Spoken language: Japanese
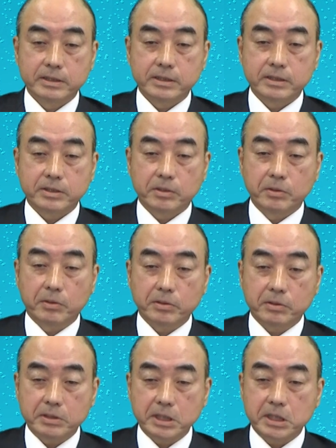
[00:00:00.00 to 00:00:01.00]
このこ
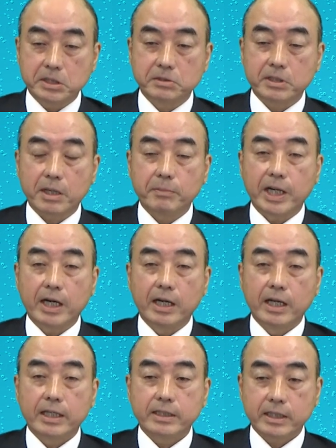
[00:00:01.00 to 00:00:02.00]
とに気づけば
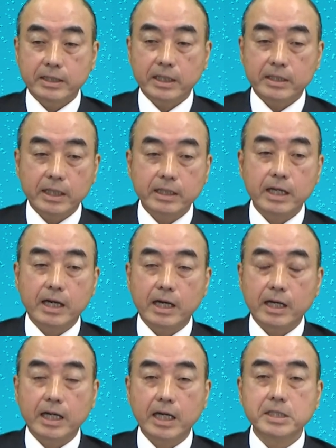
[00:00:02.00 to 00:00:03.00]
ただた
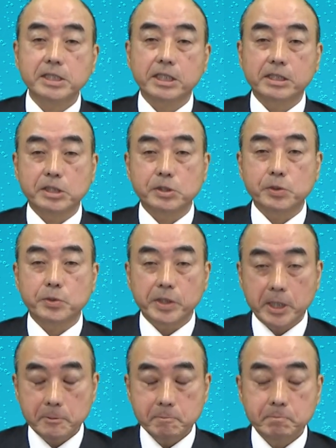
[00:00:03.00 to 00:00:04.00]
だ感謝ですよ
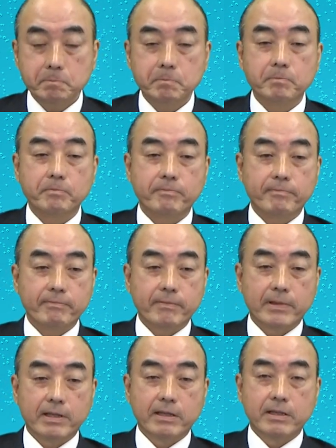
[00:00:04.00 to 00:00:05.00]
ね。
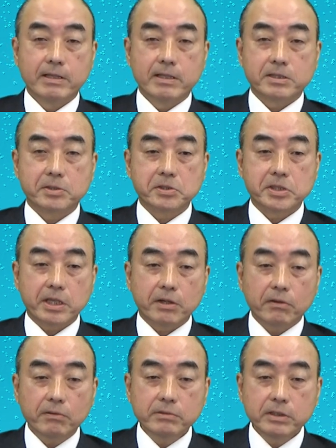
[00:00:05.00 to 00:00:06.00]
そして
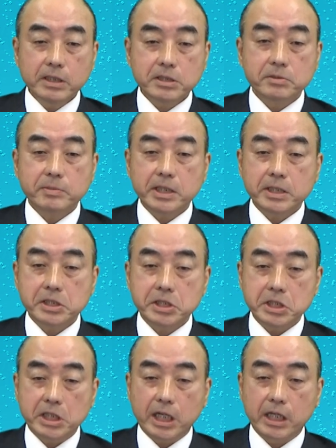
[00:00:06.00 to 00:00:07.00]
こんな素晴ら
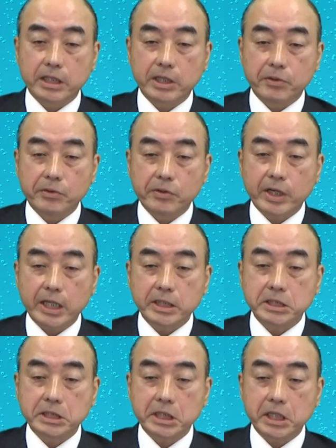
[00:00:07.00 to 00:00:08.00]
しい体をお借
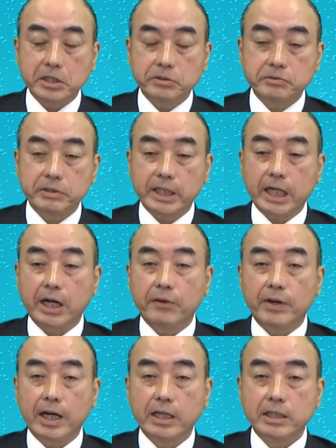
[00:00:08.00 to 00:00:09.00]
りしている上から
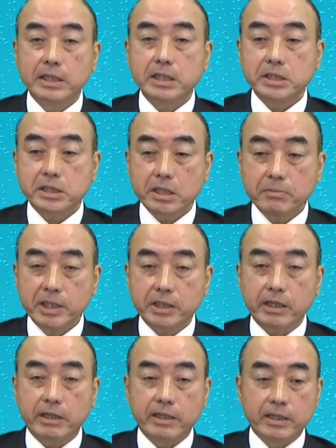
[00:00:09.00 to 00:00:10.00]
はせめ
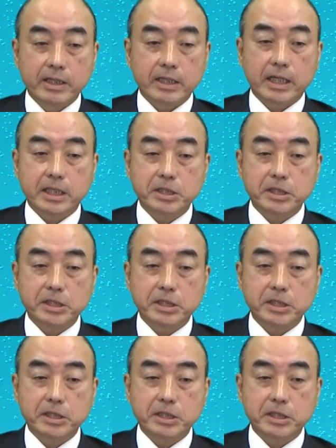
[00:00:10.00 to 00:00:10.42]
て貸